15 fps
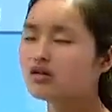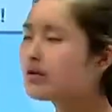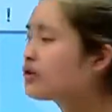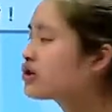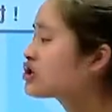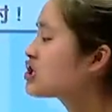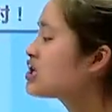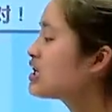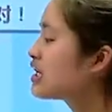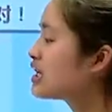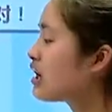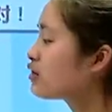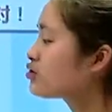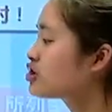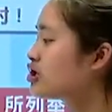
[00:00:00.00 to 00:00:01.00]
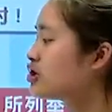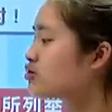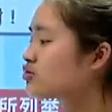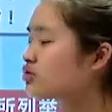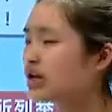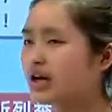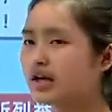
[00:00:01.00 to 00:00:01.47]
那么这里要记
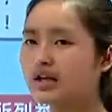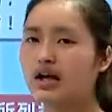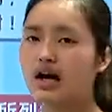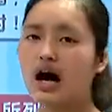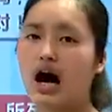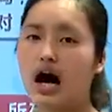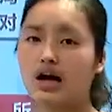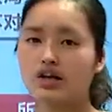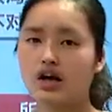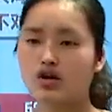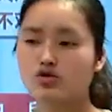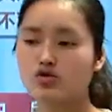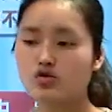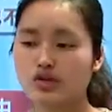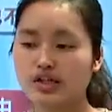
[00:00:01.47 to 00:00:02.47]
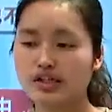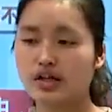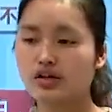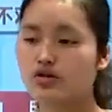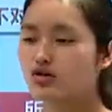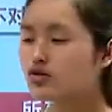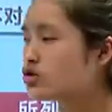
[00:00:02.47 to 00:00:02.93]
住的一个啊，要注意
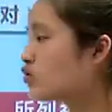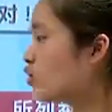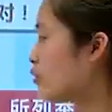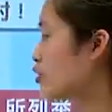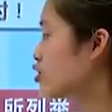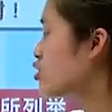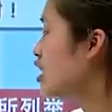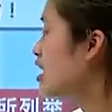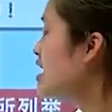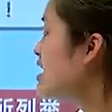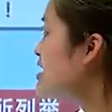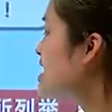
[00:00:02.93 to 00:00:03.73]
的就是我们说